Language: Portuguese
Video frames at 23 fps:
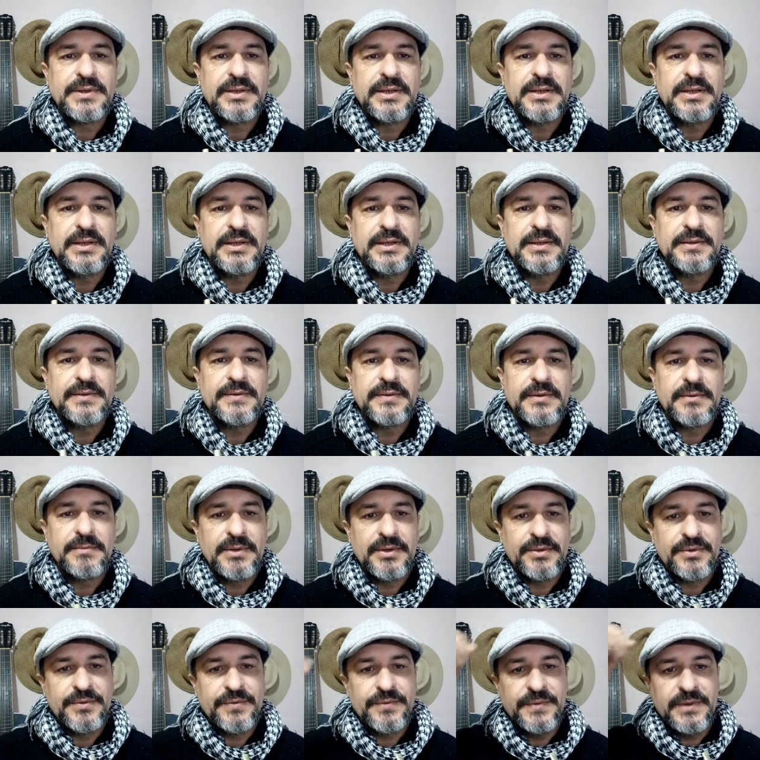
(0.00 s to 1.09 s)
15,
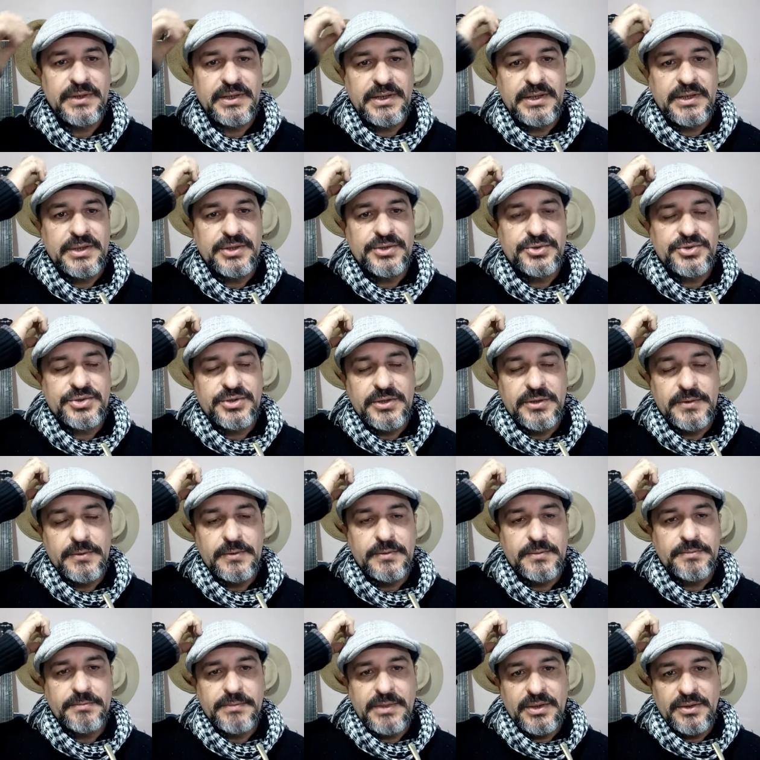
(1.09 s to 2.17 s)
menos 20.
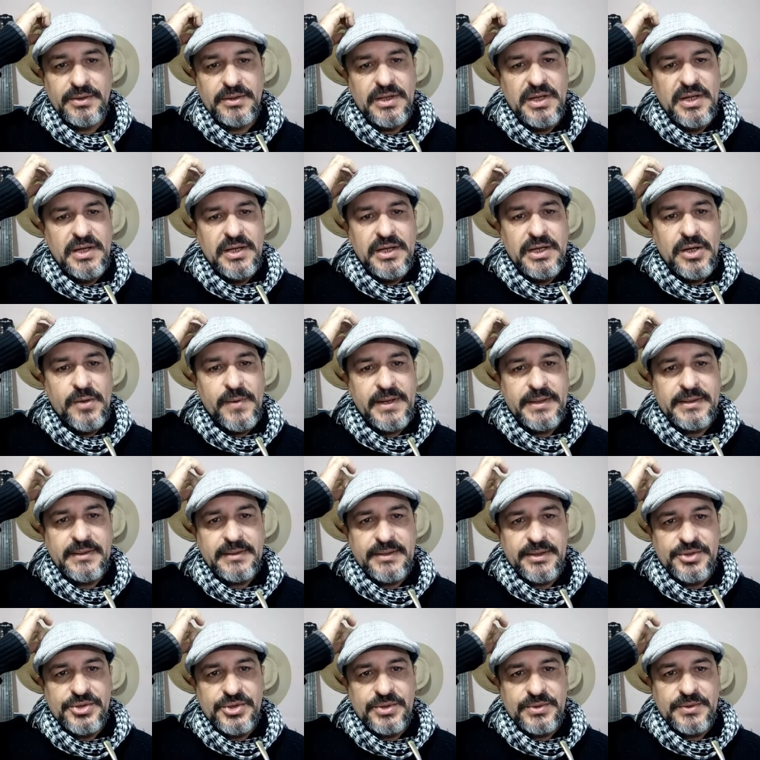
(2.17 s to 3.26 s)
Menos... Eu ainda
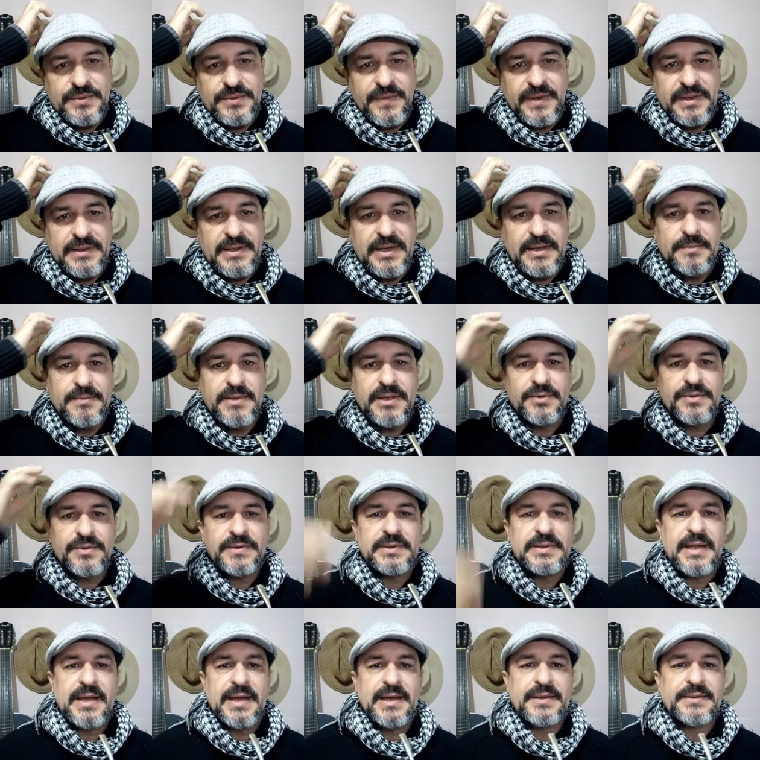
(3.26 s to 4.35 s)
acredito que vai dar em
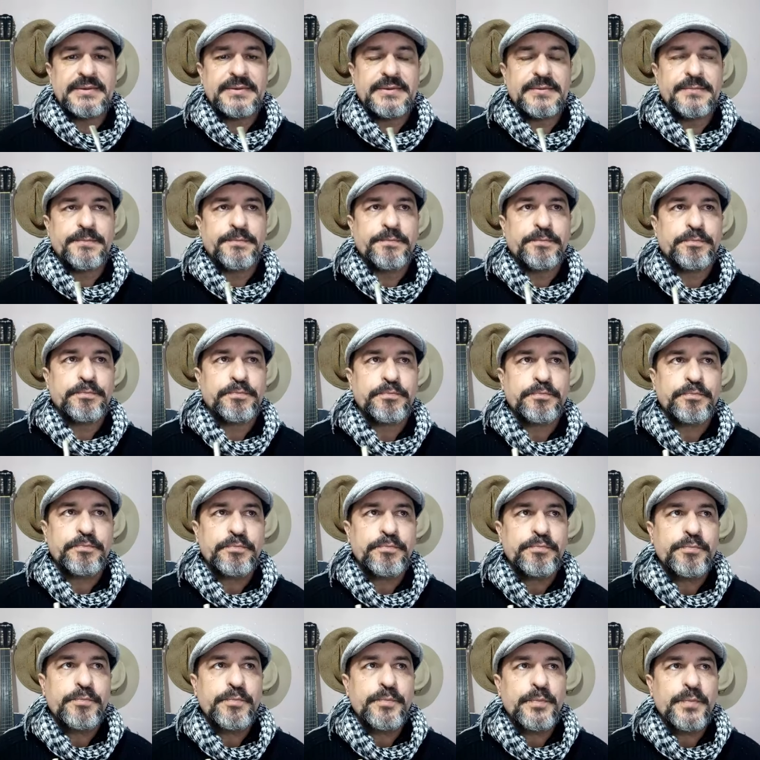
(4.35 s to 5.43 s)
menos 10.
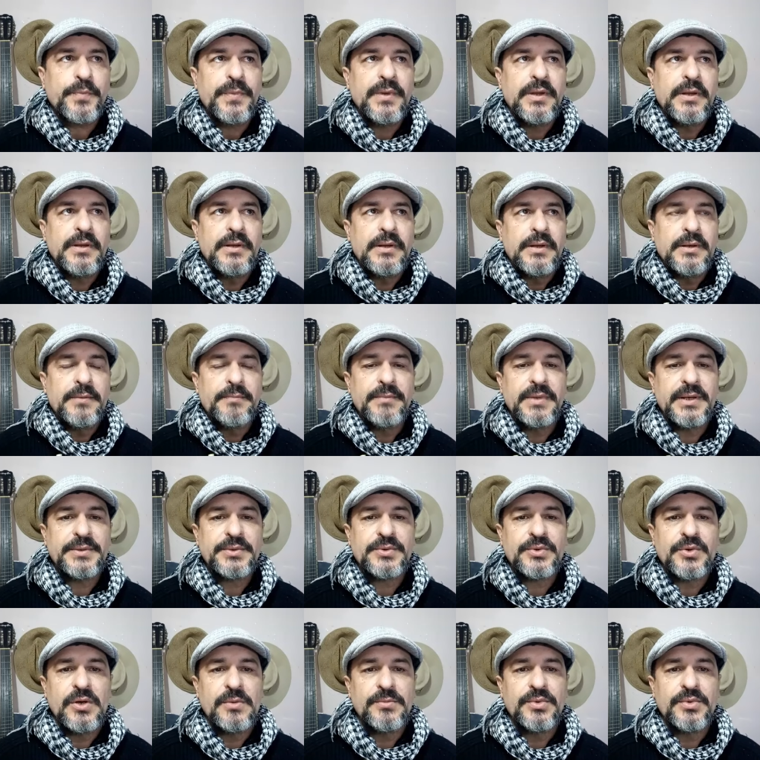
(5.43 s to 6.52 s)
Mas
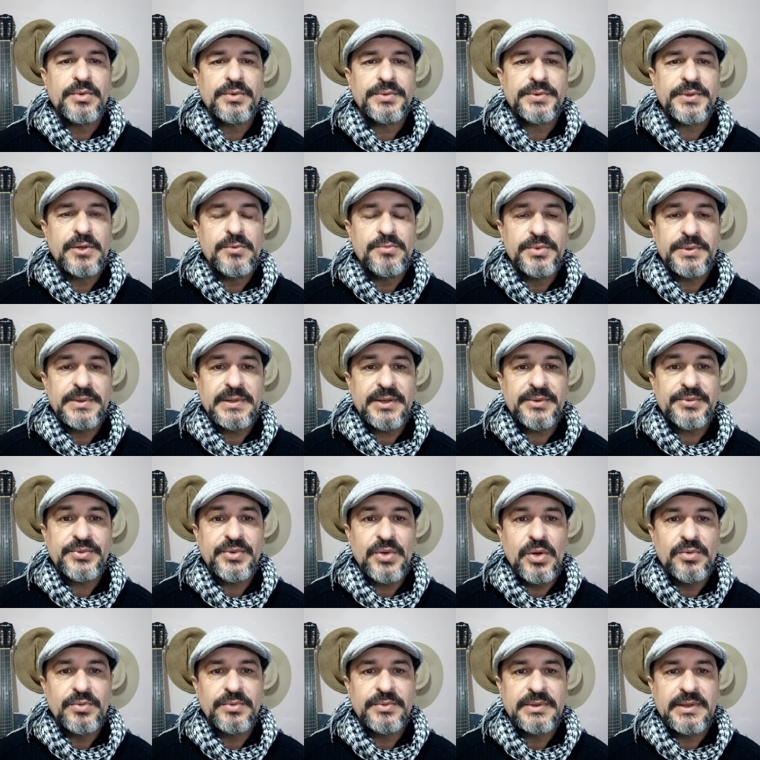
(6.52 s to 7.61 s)
como são muitas
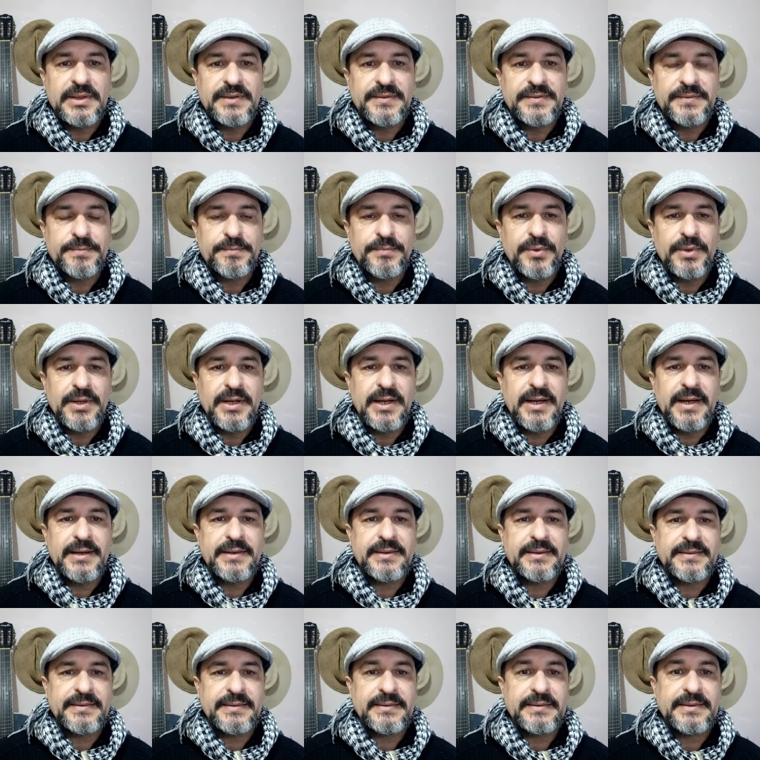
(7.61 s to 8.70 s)
ondas
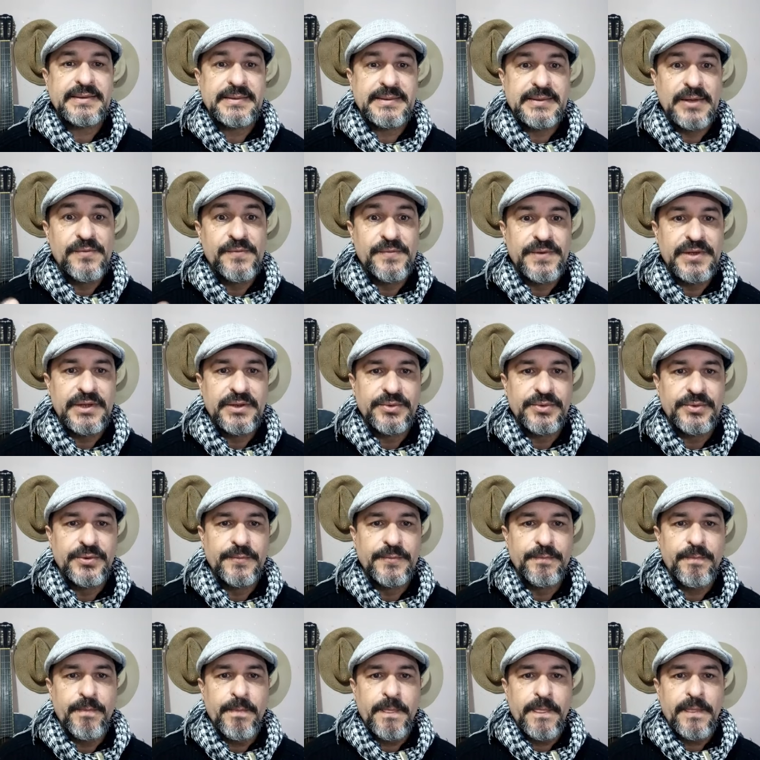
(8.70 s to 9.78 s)
polares que estão
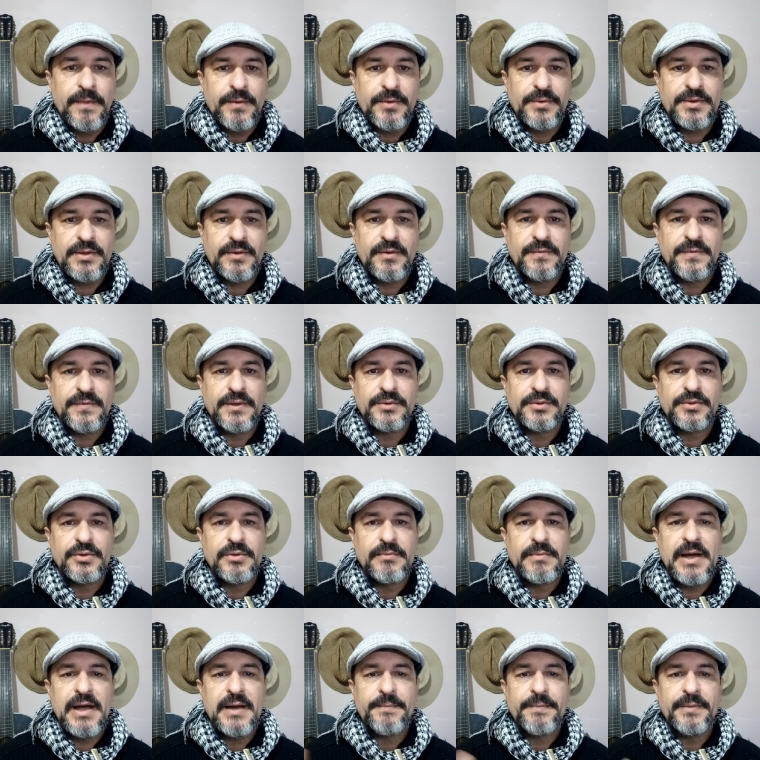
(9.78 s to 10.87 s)
vindo, que eu estava vendo
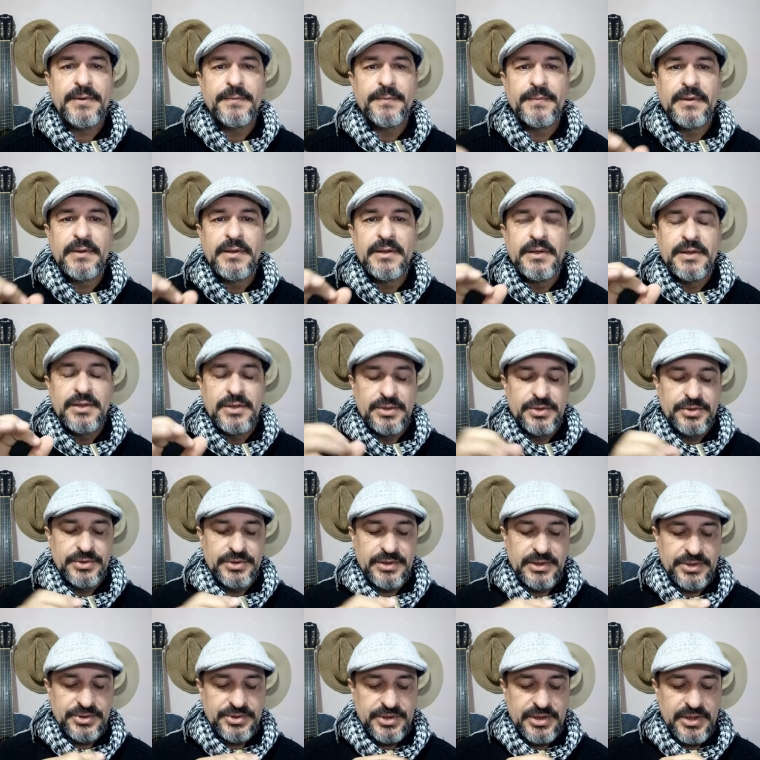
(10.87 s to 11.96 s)
no mapa,
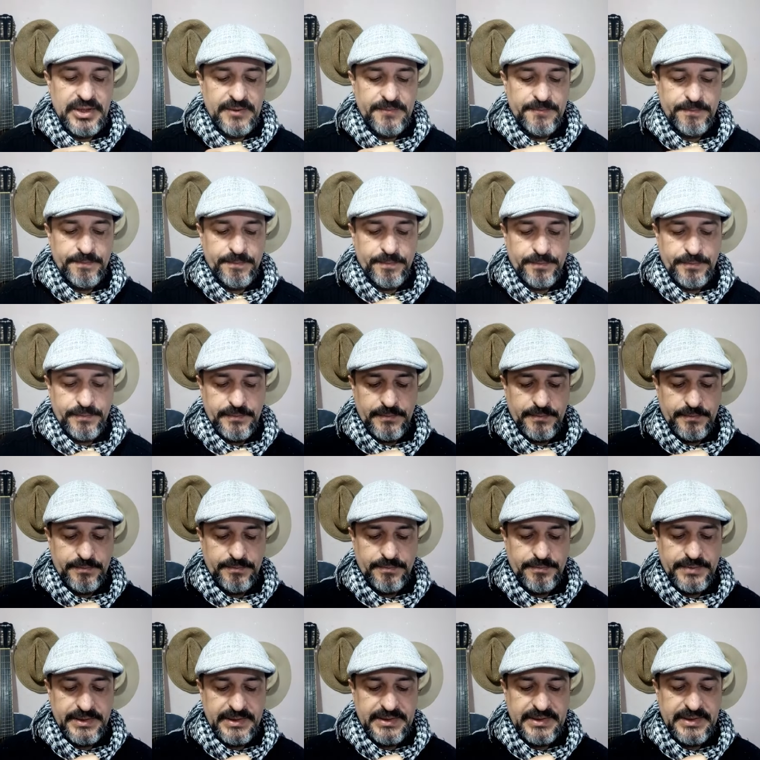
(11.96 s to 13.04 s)
gente,
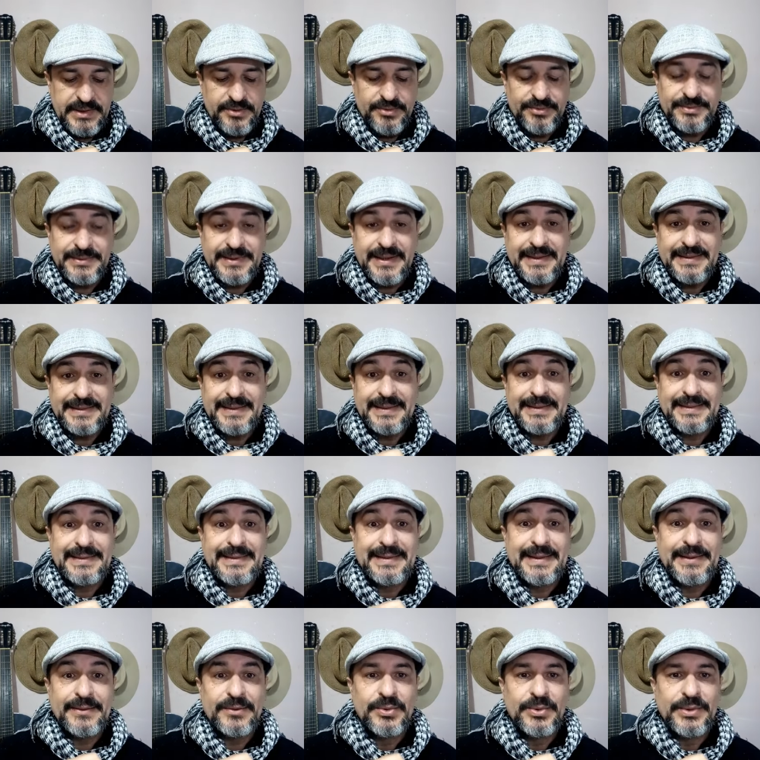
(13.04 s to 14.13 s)
para quem não está
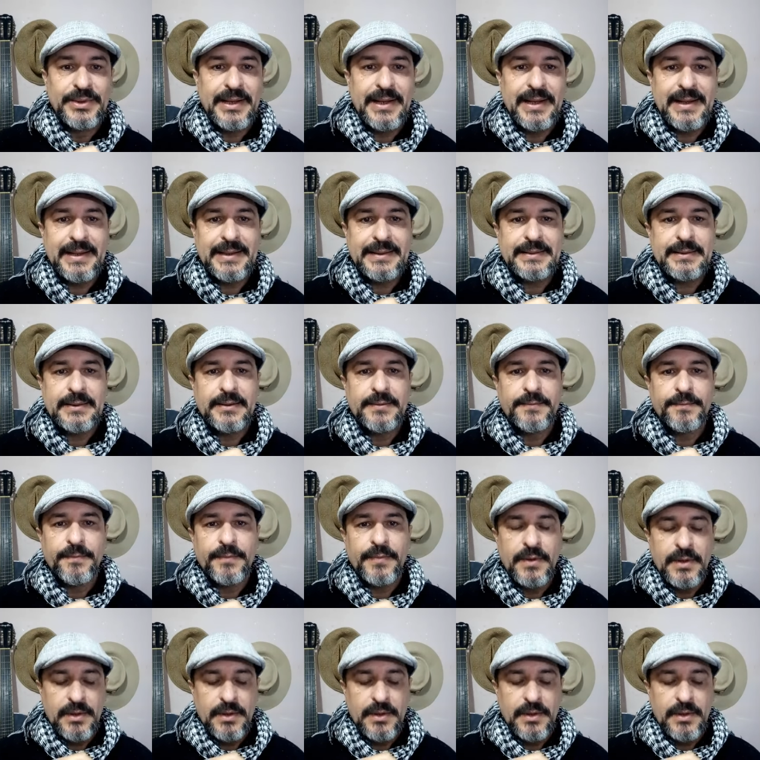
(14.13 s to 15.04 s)
entendendo nada,